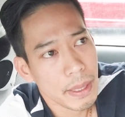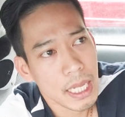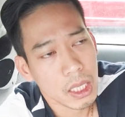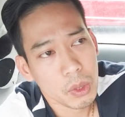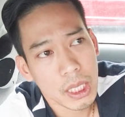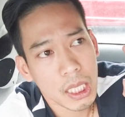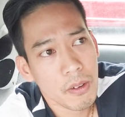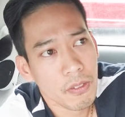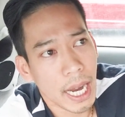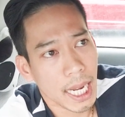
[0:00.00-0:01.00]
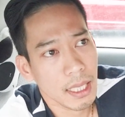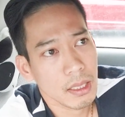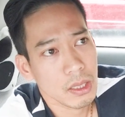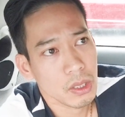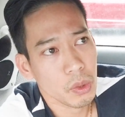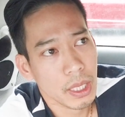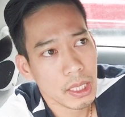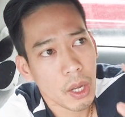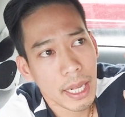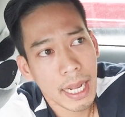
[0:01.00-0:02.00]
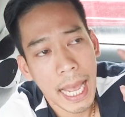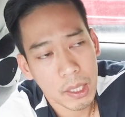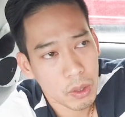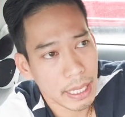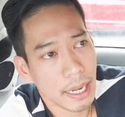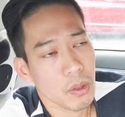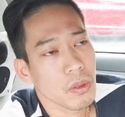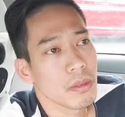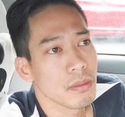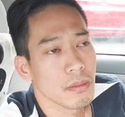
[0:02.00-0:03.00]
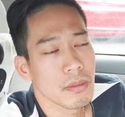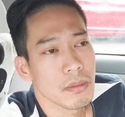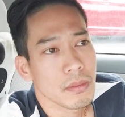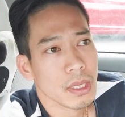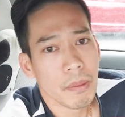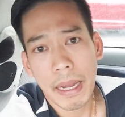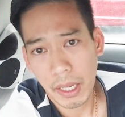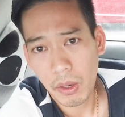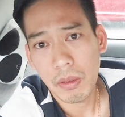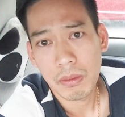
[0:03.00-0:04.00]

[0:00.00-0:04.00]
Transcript: bây giờ tôi sẽ không phạt anh tôi sẽ cho anh hai con ghẹ luôn các bạn hiểu